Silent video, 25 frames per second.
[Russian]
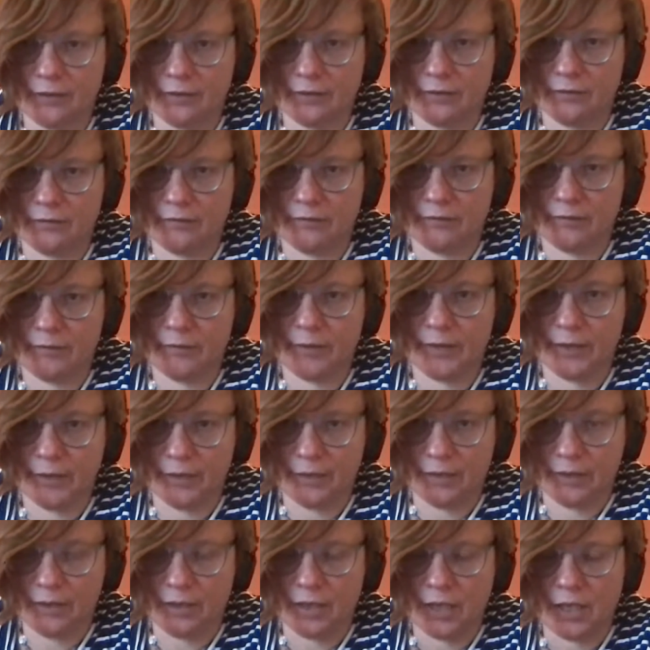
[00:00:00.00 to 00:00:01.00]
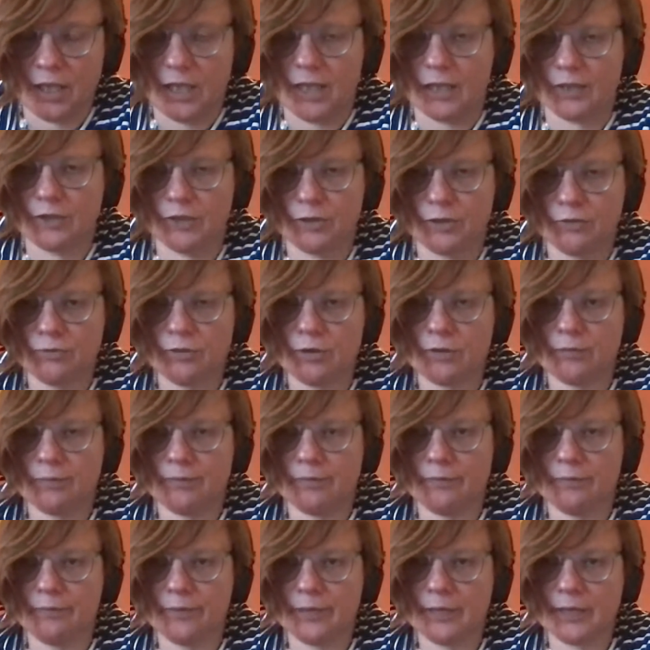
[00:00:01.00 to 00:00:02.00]
ВМН. Отсюда
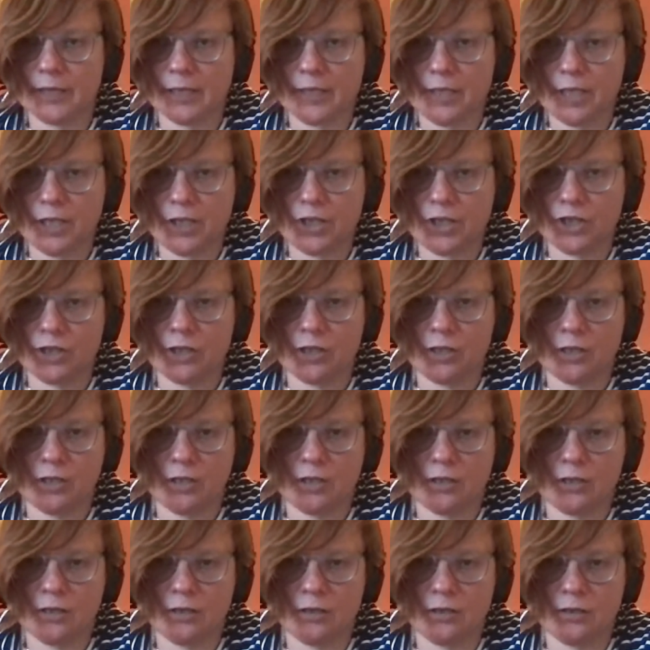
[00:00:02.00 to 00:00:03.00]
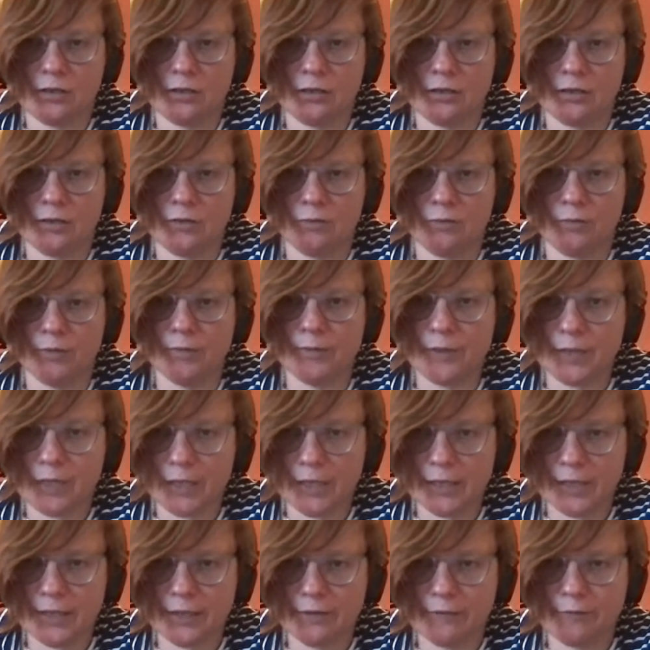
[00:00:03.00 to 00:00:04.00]
бесконечные э,
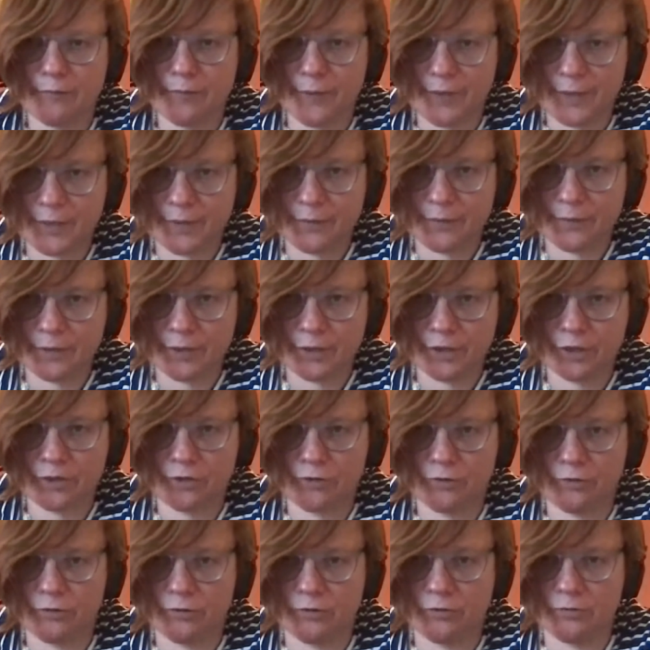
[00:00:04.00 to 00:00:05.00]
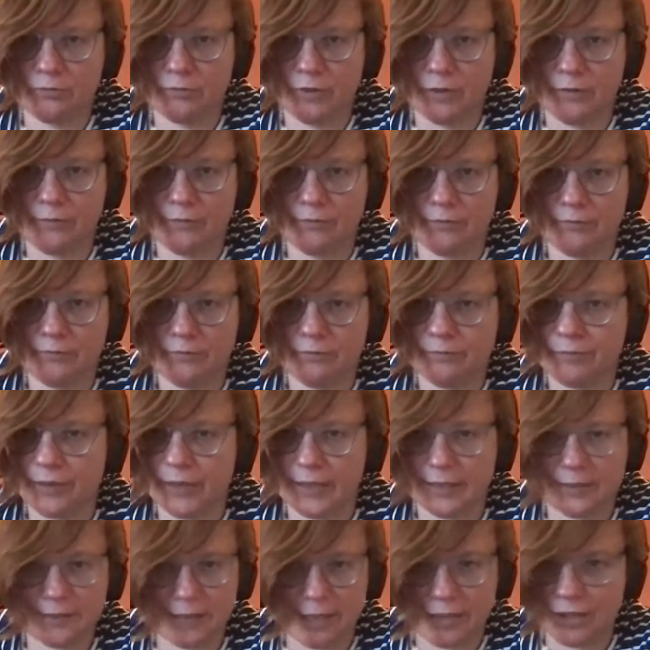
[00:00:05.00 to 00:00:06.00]
упоминания в письмах, что мы про
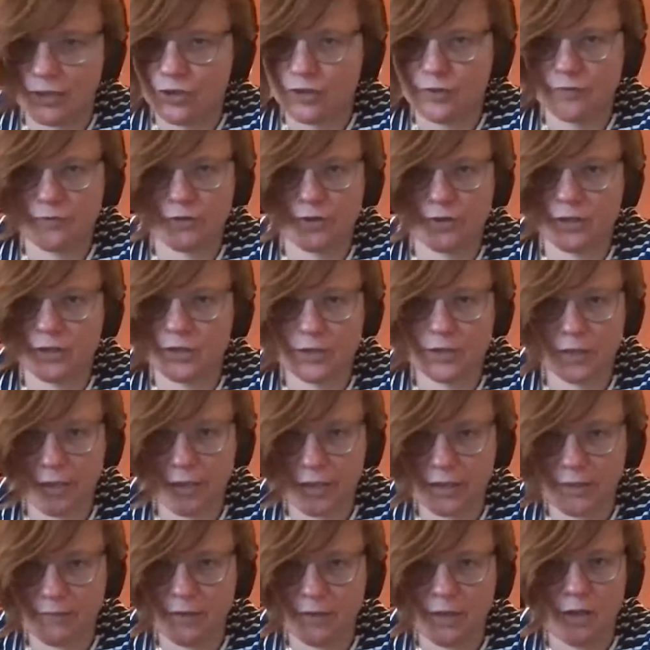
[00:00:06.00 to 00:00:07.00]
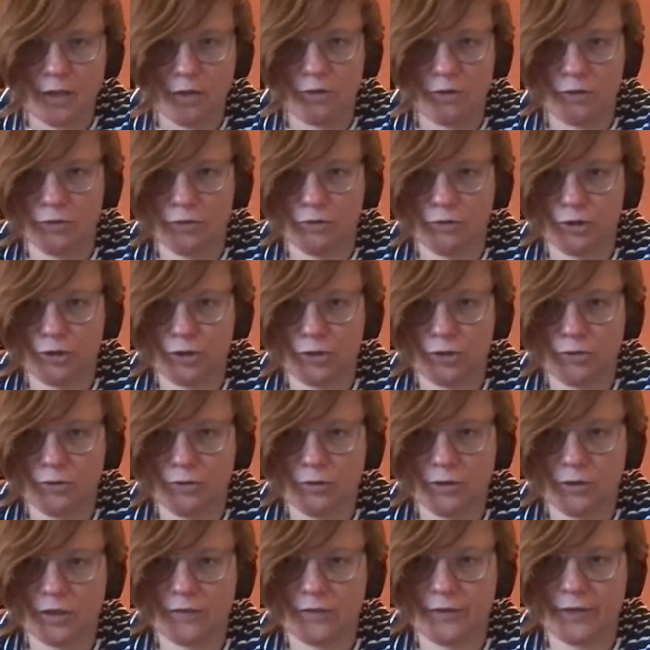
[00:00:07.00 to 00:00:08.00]
отца ничего не знаем, он
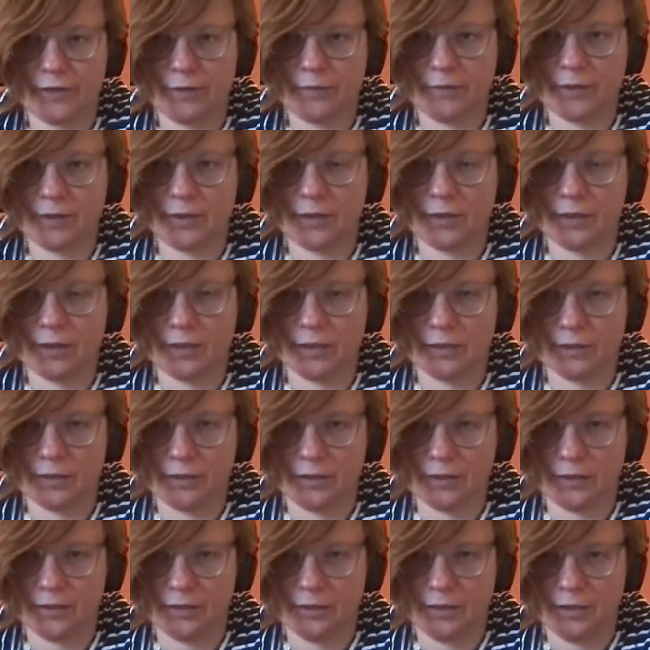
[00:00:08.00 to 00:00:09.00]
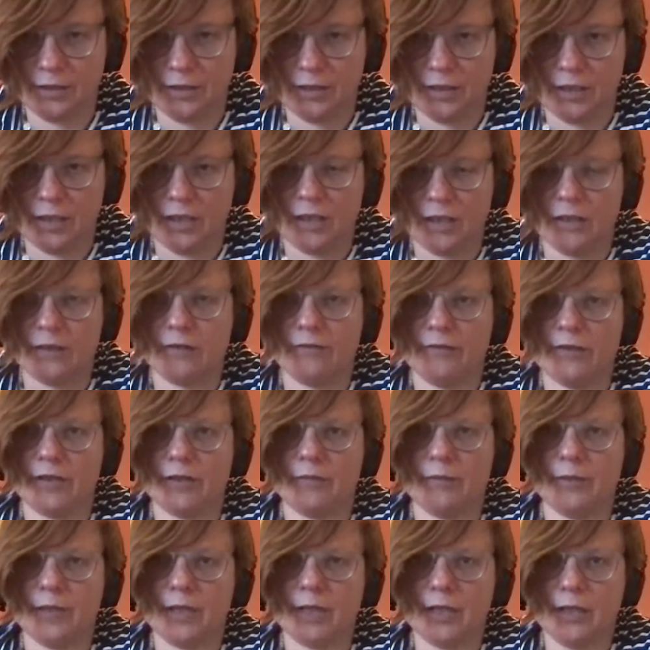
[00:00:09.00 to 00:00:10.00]
ушел к Вере Михайловне. Вера
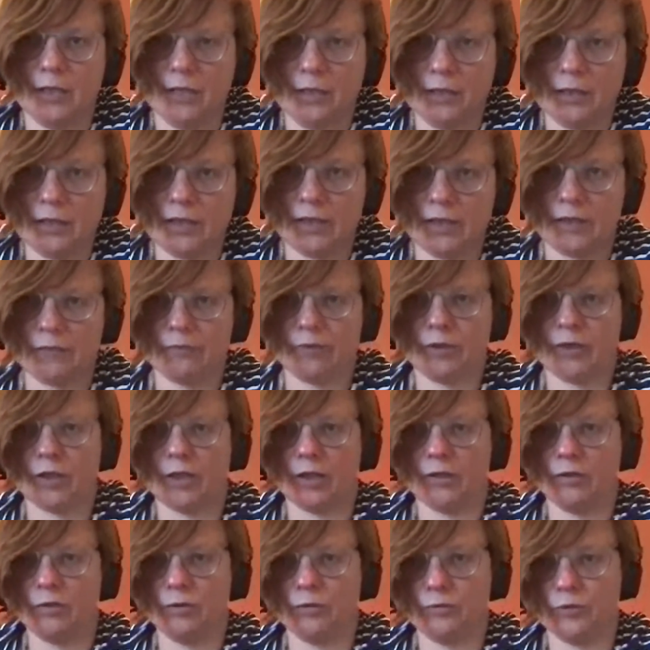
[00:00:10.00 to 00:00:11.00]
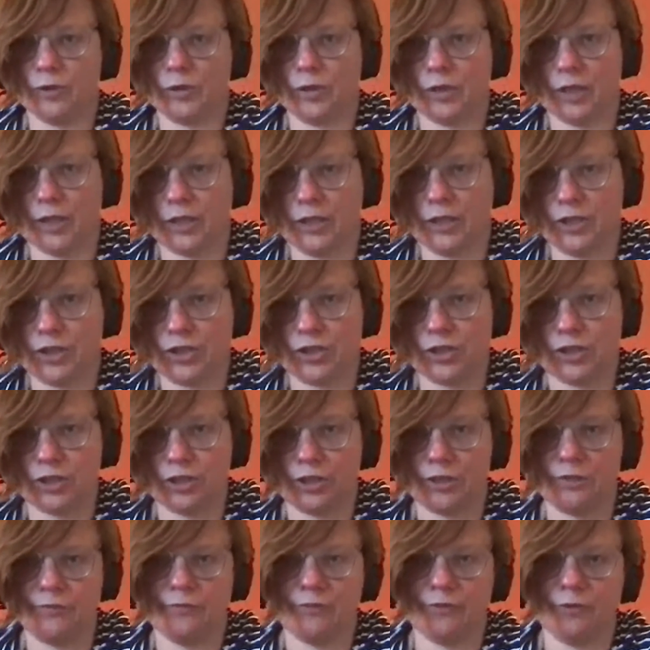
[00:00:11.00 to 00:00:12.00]
Михайловна – это вот такая вот ироничная
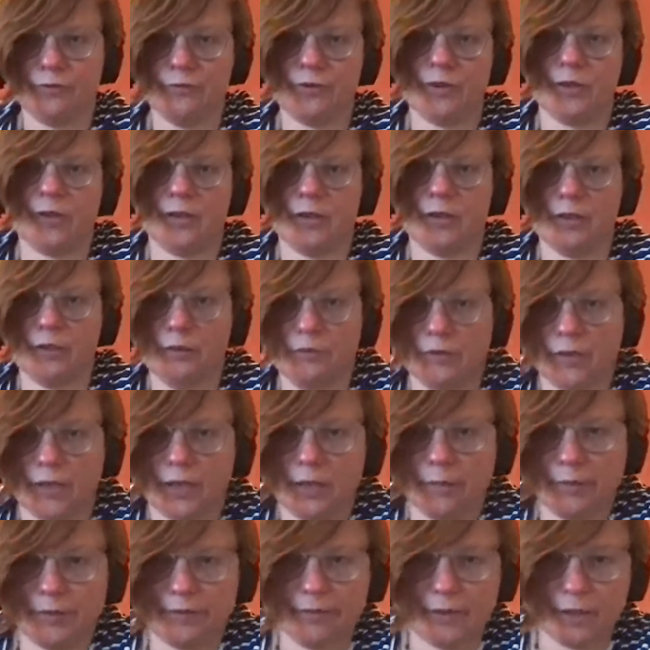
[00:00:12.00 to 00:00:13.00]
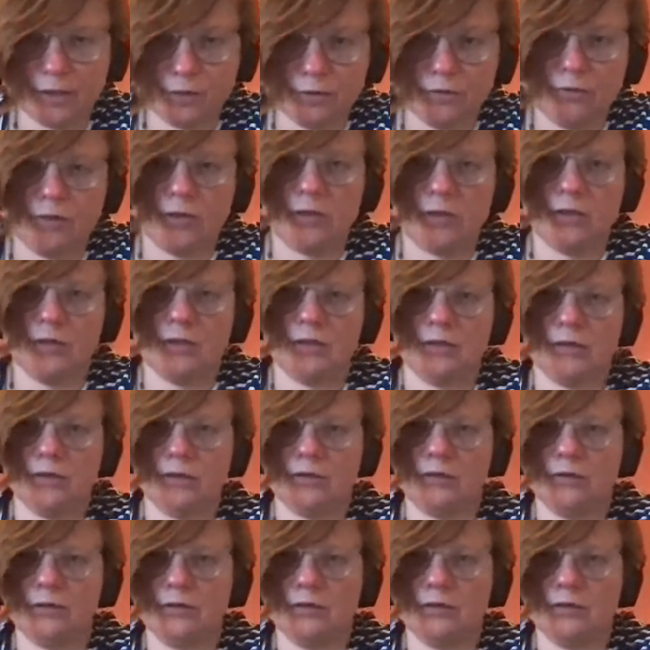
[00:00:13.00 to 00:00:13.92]
расшифровка вот этой аббревиатуры